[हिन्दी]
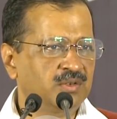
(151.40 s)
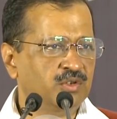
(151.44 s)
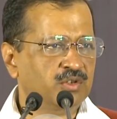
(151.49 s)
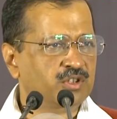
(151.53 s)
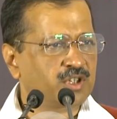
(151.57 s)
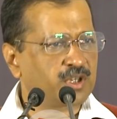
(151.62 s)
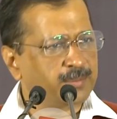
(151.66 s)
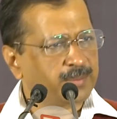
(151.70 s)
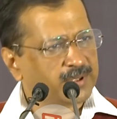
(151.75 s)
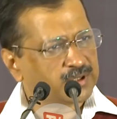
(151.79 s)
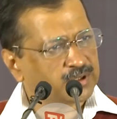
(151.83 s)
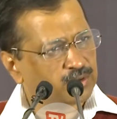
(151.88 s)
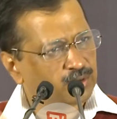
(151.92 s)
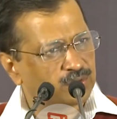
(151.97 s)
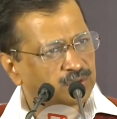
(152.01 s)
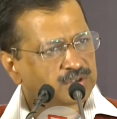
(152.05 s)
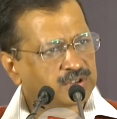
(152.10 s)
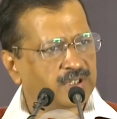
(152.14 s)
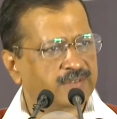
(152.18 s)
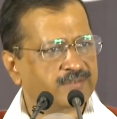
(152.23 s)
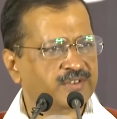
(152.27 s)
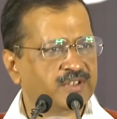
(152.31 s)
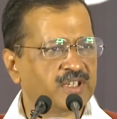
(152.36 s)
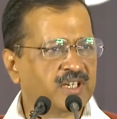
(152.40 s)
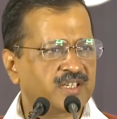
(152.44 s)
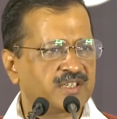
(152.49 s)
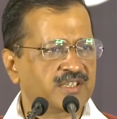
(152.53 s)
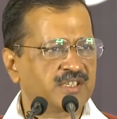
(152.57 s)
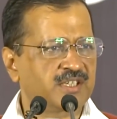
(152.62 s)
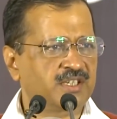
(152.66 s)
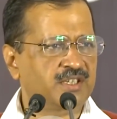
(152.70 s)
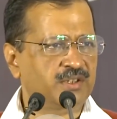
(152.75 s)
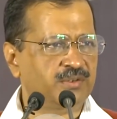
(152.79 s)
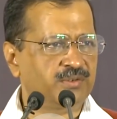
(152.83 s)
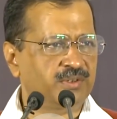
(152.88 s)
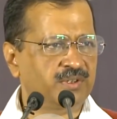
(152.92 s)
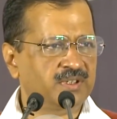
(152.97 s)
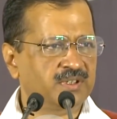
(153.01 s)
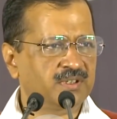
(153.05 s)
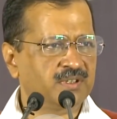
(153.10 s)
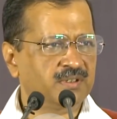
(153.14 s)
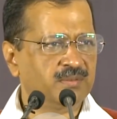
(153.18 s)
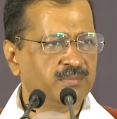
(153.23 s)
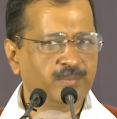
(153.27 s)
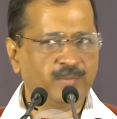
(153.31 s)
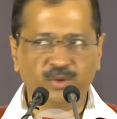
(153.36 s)
उसके ऊपर दोनों तरफ से राजनीति हुई
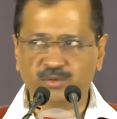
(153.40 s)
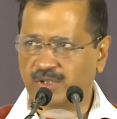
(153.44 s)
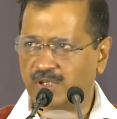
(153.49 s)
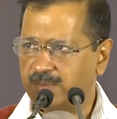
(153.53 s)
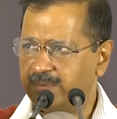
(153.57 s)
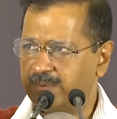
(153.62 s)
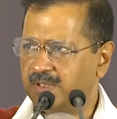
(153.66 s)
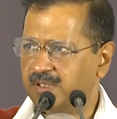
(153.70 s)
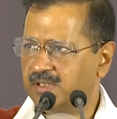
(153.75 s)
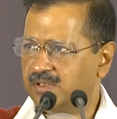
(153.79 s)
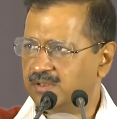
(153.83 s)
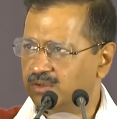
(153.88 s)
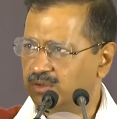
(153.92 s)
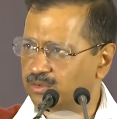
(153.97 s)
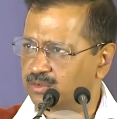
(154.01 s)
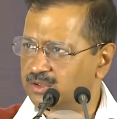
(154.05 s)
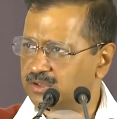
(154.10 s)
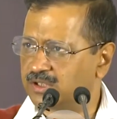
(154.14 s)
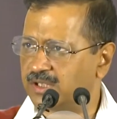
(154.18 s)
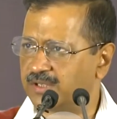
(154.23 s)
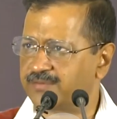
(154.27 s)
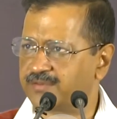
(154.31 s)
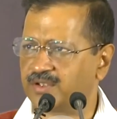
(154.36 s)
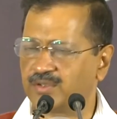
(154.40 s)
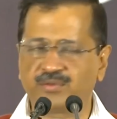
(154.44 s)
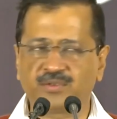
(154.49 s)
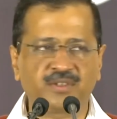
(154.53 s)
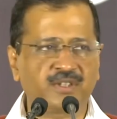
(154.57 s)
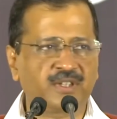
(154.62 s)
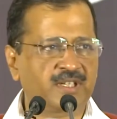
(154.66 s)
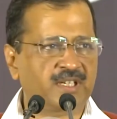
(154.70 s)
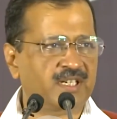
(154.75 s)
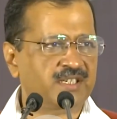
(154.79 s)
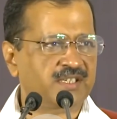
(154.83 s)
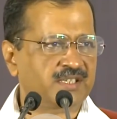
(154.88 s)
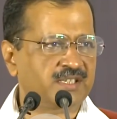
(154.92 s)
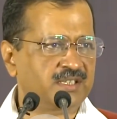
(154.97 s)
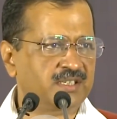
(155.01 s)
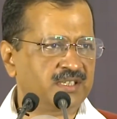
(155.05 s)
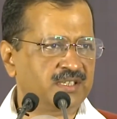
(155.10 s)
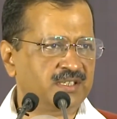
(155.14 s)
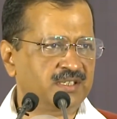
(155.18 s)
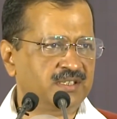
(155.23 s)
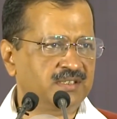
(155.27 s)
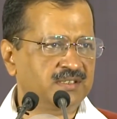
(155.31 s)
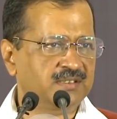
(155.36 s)
मैं उधर भी दोनों तरफ से उन्होंने
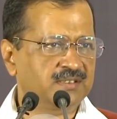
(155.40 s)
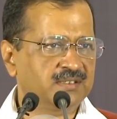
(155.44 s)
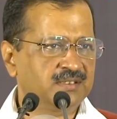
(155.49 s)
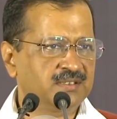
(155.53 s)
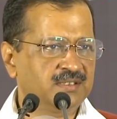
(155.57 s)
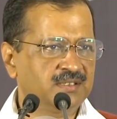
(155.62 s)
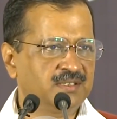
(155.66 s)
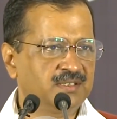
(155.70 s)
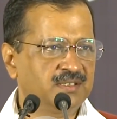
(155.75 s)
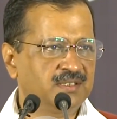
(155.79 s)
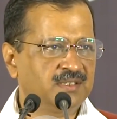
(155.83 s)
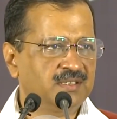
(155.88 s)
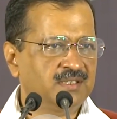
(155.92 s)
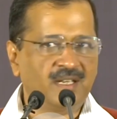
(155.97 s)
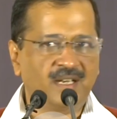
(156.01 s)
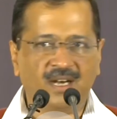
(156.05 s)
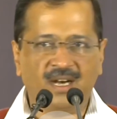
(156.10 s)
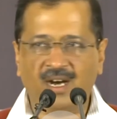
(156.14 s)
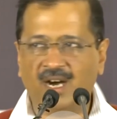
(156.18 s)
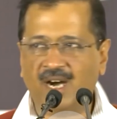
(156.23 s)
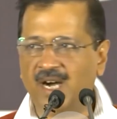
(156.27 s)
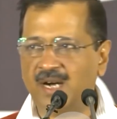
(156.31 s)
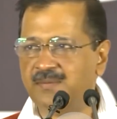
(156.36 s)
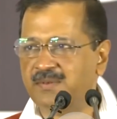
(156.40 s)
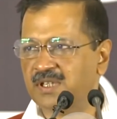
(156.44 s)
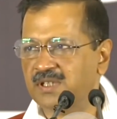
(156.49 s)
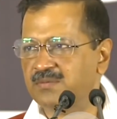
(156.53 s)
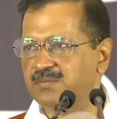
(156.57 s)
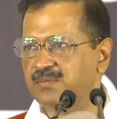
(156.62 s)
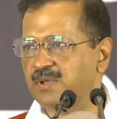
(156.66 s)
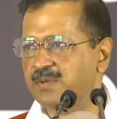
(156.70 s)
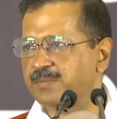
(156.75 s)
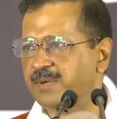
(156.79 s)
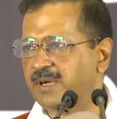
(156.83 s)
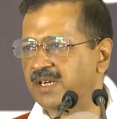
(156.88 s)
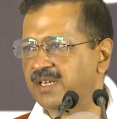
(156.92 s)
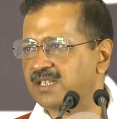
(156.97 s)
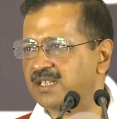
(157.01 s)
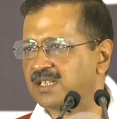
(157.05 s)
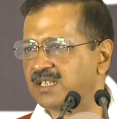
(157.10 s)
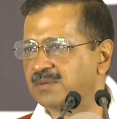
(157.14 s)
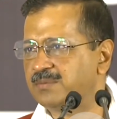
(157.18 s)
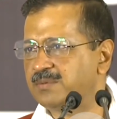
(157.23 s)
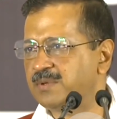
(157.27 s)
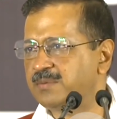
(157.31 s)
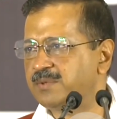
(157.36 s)
राजनीति की आम आदमी पार्टी
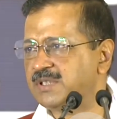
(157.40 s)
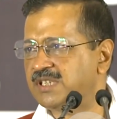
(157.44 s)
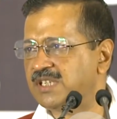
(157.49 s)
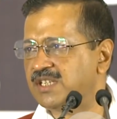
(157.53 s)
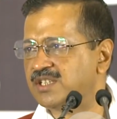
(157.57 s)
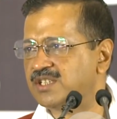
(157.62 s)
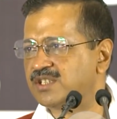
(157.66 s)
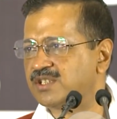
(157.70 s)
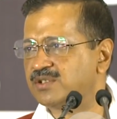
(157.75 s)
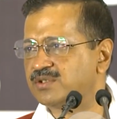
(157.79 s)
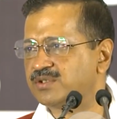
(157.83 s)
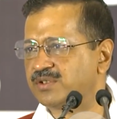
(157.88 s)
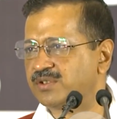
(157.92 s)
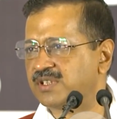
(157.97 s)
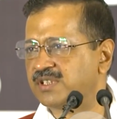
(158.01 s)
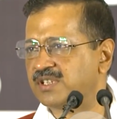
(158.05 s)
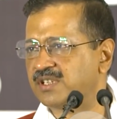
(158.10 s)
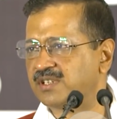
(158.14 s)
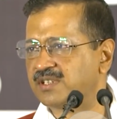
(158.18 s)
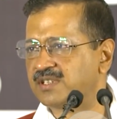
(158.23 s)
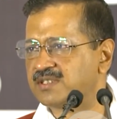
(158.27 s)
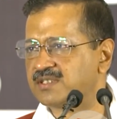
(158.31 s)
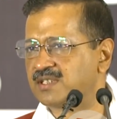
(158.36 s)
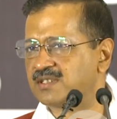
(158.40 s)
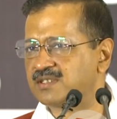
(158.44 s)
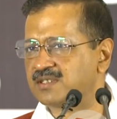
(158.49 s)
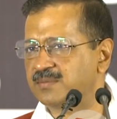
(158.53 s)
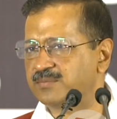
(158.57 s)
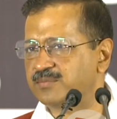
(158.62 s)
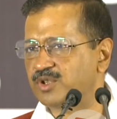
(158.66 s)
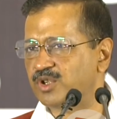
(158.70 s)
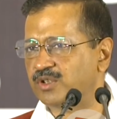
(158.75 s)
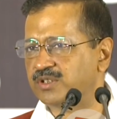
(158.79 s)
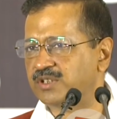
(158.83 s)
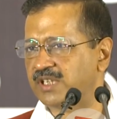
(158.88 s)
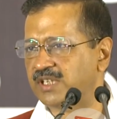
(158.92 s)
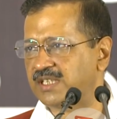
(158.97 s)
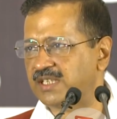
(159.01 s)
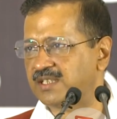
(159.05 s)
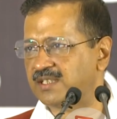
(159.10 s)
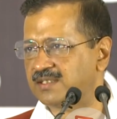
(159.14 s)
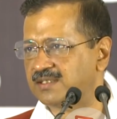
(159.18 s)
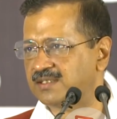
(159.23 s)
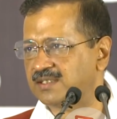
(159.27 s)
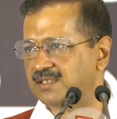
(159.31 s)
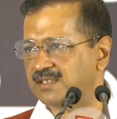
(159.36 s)
कभी भी देश की सुरक्षा के साथ समझौता नहीं
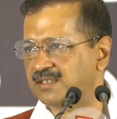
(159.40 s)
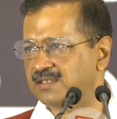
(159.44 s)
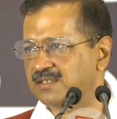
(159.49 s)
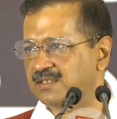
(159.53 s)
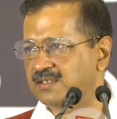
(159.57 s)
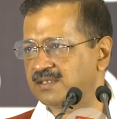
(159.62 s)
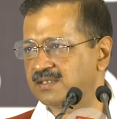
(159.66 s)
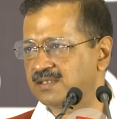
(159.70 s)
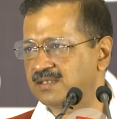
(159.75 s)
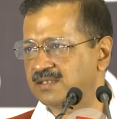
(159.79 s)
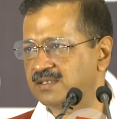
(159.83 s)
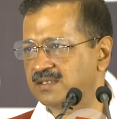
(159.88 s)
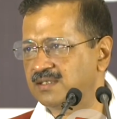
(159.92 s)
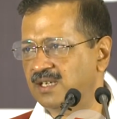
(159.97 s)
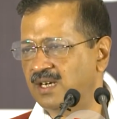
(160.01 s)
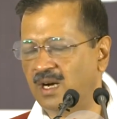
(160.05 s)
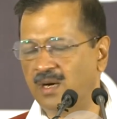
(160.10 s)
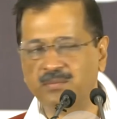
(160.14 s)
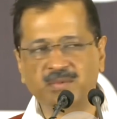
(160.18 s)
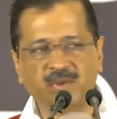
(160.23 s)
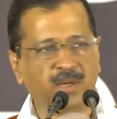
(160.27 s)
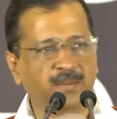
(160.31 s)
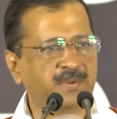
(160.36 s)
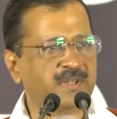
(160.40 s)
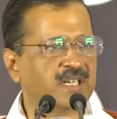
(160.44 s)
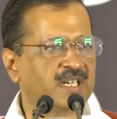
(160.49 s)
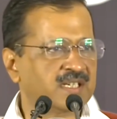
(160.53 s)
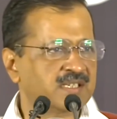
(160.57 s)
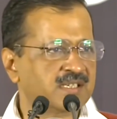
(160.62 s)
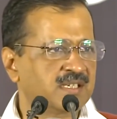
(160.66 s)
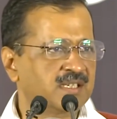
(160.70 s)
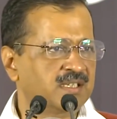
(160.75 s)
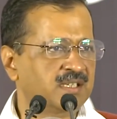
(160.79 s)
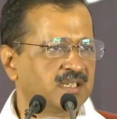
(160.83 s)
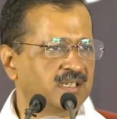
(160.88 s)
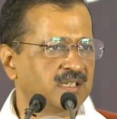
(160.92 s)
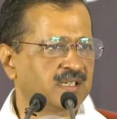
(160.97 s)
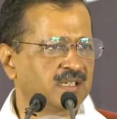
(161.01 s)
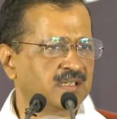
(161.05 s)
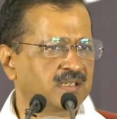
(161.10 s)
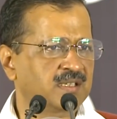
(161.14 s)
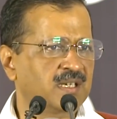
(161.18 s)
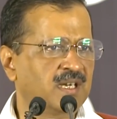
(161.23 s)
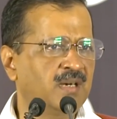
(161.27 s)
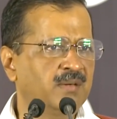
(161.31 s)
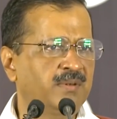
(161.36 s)
करती हम कभी राजनीति नहीं
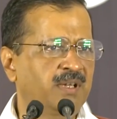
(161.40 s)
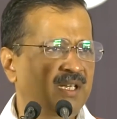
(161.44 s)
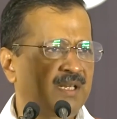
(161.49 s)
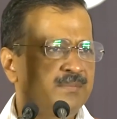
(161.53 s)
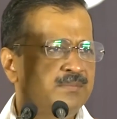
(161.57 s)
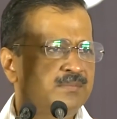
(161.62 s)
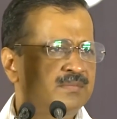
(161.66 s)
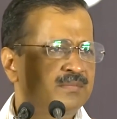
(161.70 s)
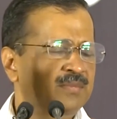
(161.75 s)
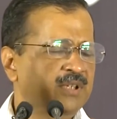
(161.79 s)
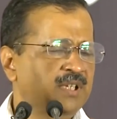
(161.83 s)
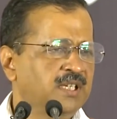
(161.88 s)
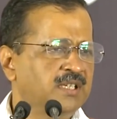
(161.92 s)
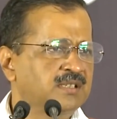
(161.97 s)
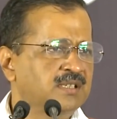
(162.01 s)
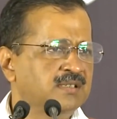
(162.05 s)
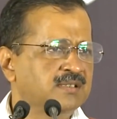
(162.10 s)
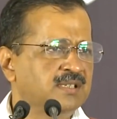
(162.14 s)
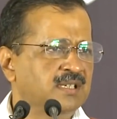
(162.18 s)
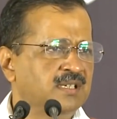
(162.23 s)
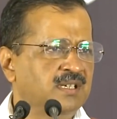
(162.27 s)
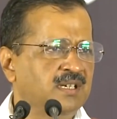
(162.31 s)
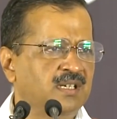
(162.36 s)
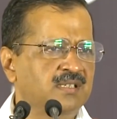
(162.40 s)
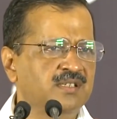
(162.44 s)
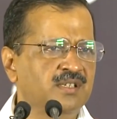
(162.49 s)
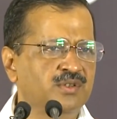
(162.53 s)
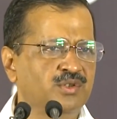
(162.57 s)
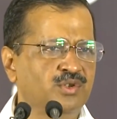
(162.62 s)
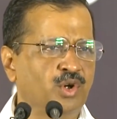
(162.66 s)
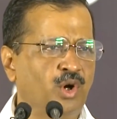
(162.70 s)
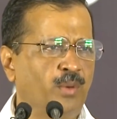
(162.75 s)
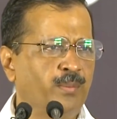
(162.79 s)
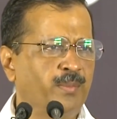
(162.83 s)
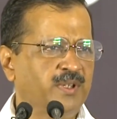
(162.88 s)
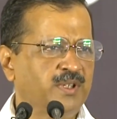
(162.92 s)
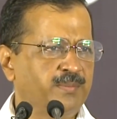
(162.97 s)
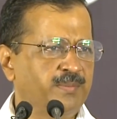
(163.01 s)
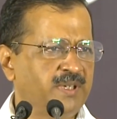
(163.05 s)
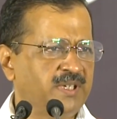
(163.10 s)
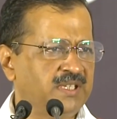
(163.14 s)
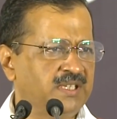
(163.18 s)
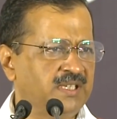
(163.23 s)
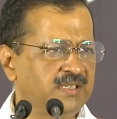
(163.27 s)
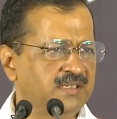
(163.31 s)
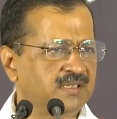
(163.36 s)
करते हमारे केंद्र सरकार से सौ
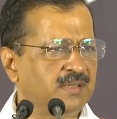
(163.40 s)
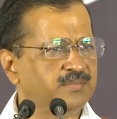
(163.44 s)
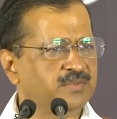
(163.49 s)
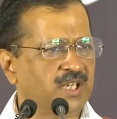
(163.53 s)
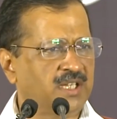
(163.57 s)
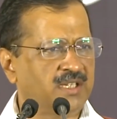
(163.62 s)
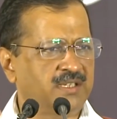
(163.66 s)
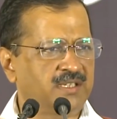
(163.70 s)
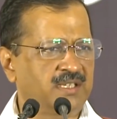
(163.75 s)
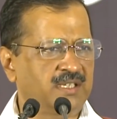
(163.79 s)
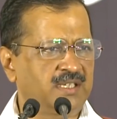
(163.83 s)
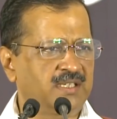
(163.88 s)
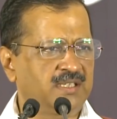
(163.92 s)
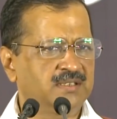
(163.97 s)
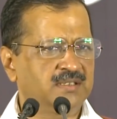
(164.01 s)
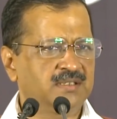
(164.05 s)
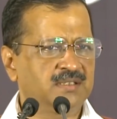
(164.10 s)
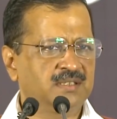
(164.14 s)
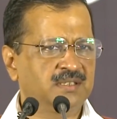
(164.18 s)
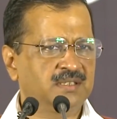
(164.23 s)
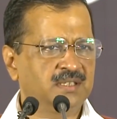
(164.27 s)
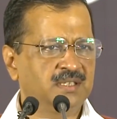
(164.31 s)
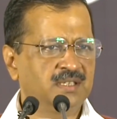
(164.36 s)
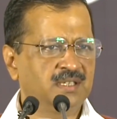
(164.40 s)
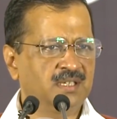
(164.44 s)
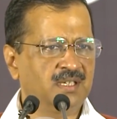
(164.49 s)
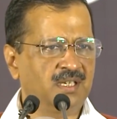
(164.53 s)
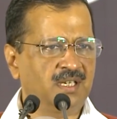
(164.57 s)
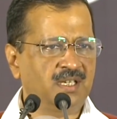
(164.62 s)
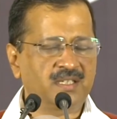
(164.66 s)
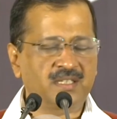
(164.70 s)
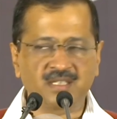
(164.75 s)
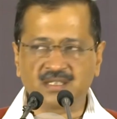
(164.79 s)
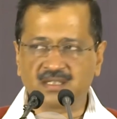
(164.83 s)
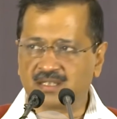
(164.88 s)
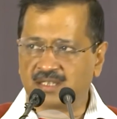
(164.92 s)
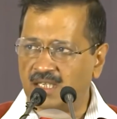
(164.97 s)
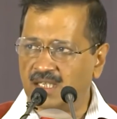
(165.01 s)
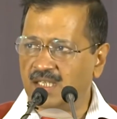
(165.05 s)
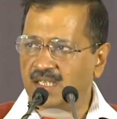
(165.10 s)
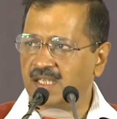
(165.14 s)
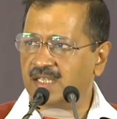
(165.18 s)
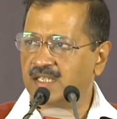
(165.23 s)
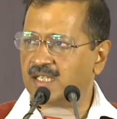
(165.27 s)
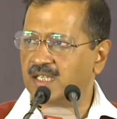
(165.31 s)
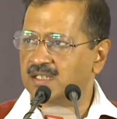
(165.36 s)
मतभेद हैं सब जानते हैं लेकिन
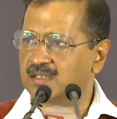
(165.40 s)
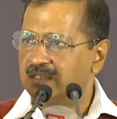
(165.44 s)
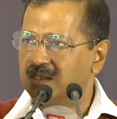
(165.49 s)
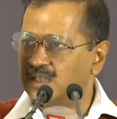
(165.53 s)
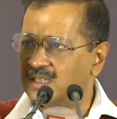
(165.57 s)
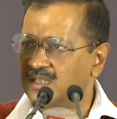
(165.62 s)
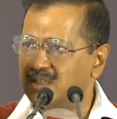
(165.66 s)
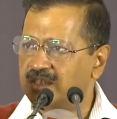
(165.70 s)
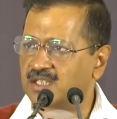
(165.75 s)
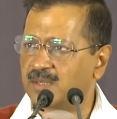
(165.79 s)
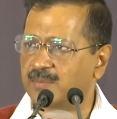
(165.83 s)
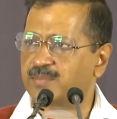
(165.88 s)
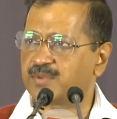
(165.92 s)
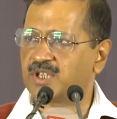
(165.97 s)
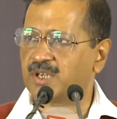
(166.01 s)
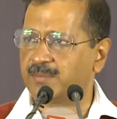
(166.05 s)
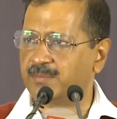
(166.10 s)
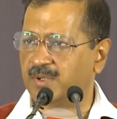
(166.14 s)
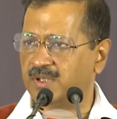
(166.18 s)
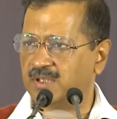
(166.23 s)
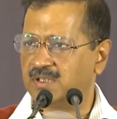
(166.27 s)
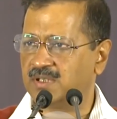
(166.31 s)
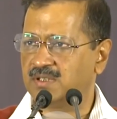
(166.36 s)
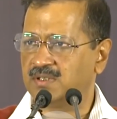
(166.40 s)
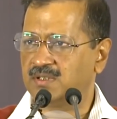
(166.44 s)
दिल्ली के अंदर जब जब